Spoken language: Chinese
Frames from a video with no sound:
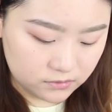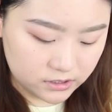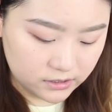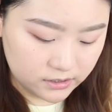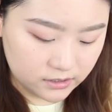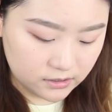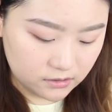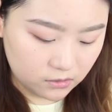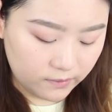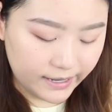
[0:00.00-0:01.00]
这个
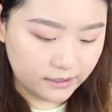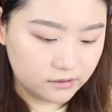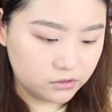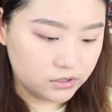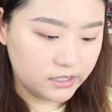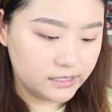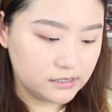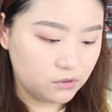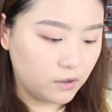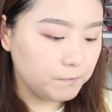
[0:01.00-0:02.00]
画一个就是类
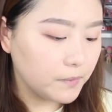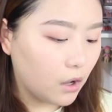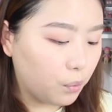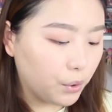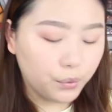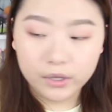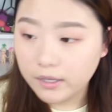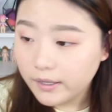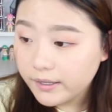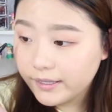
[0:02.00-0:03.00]
似于。
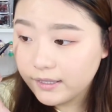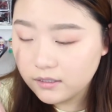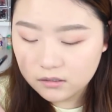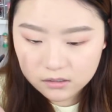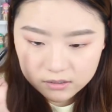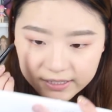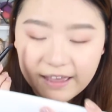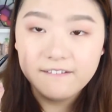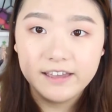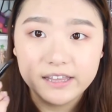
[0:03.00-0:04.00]
呃，
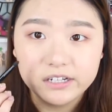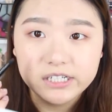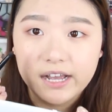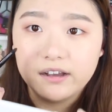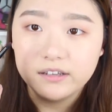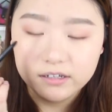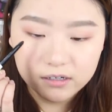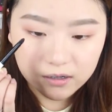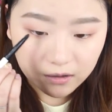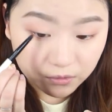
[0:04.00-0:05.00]
眼尾的这样一
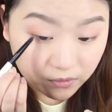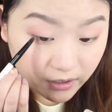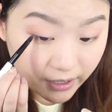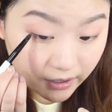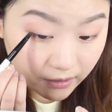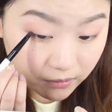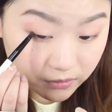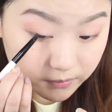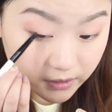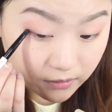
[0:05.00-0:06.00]
个晕染，然后
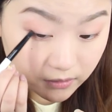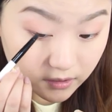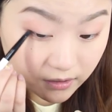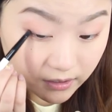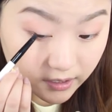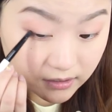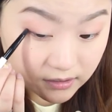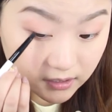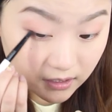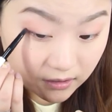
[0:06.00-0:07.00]
顺便有一条眼
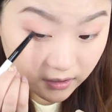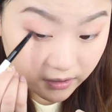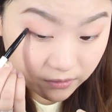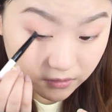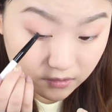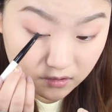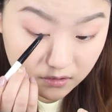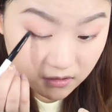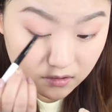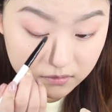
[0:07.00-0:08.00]
线的感
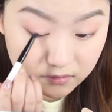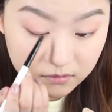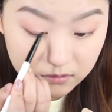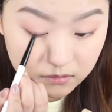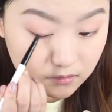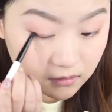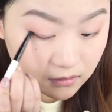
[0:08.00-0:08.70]
觉。